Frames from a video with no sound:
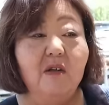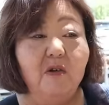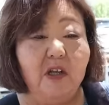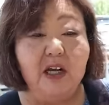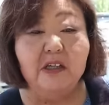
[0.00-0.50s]

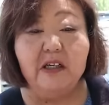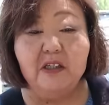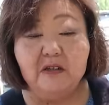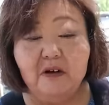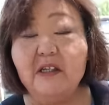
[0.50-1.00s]
どんな
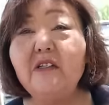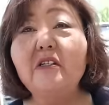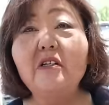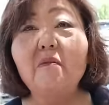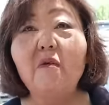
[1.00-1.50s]
形の鉢
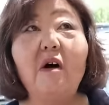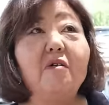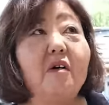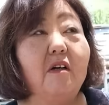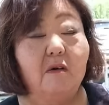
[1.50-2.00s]
にでも合
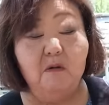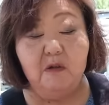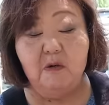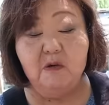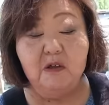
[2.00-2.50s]
うから、こ
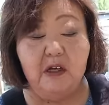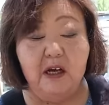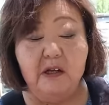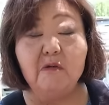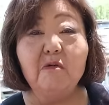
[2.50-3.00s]
んな細
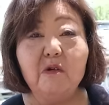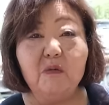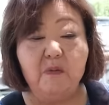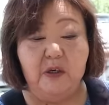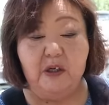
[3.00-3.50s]
長いとこに
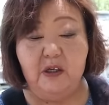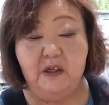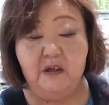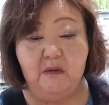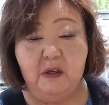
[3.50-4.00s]
も
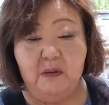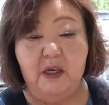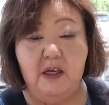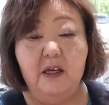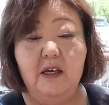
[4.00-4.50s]
ピーって上
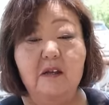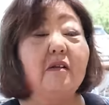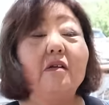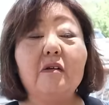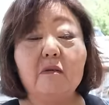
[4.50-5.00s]
にピーっ
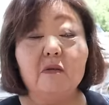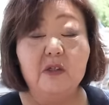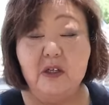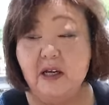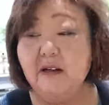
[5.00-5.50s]
て出てくる
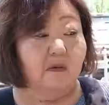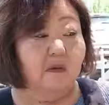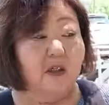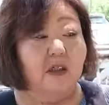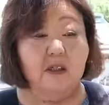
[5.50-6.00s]
しね。
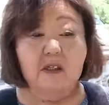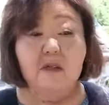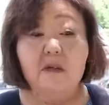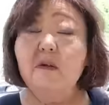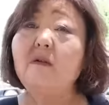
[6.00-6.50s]

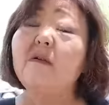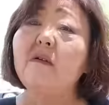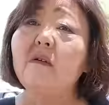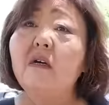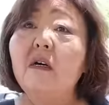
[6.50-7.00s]
冬にやって
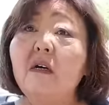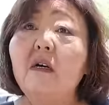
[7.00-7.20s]
もいいってこと？